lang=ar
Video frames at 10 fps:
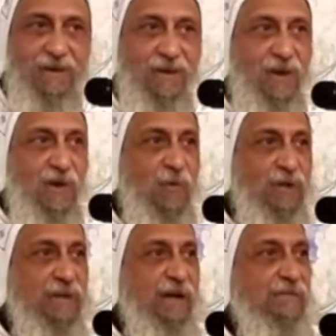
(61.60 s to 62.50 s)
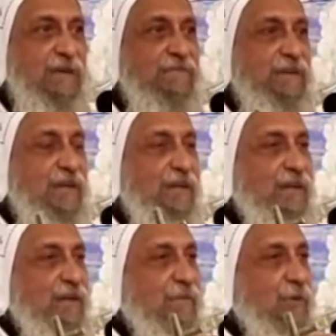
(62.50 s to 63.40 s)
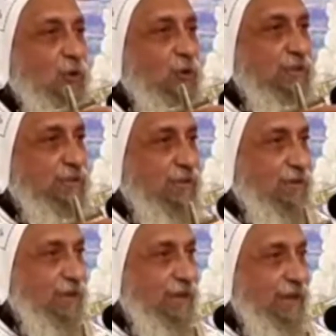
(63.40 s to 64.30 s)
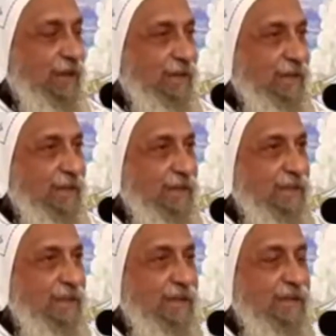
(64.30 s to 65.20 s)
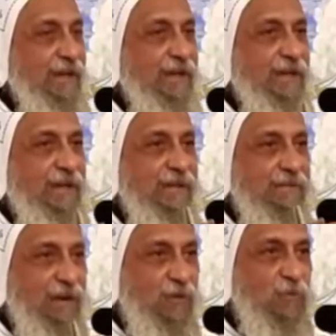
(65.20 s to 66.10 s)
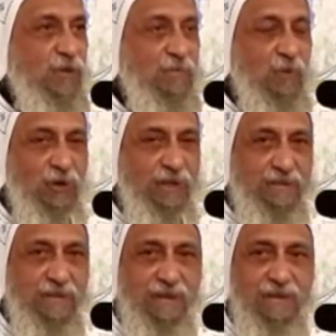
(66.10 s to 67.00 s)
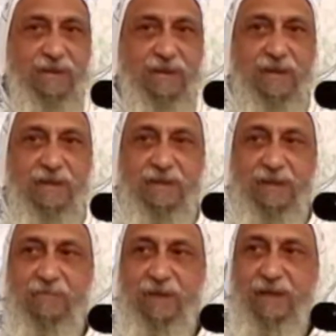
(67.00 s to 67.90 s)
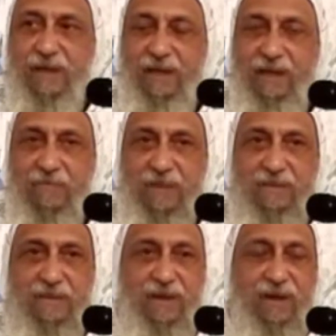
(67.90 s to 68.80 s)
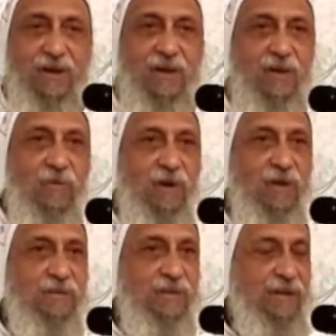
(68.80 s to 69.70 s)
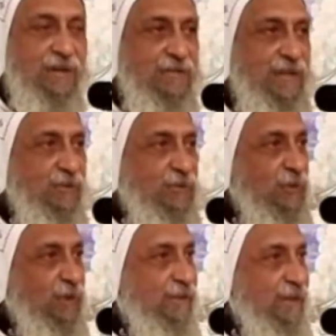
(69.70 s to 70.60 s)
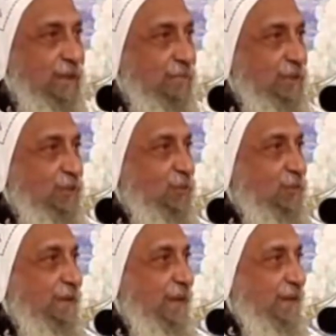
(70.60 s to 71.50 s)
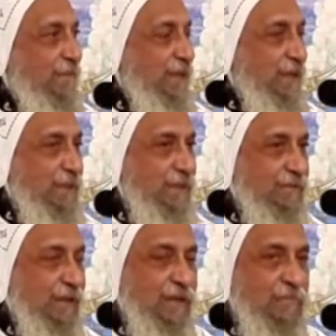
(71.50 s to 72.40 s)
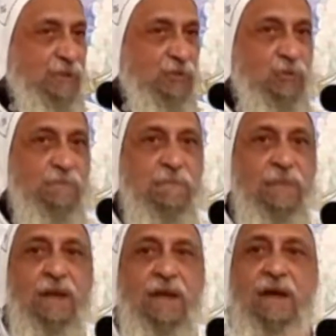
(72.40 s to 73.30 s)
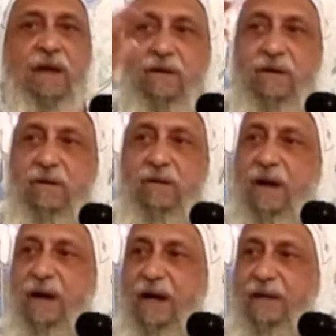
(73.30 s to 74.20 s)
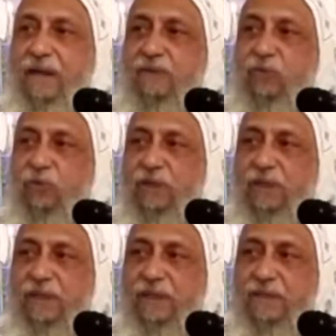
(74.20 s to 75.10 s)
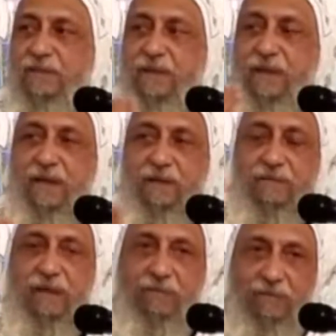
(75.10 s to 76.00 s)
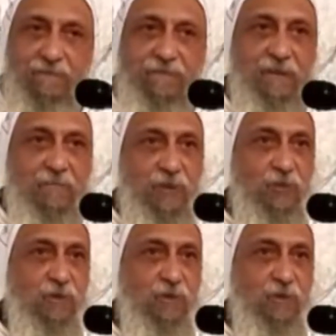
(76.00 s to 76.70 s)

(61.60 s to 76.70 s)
وتحتفل بعرس قانا الجليل لأنها كانت أول معجزة يعملها المسيح وأظهر ذاته لتلاميذه فآمن به تلاميذه الأربع أعياد دول الكنيسة كانت تحتفل بيهم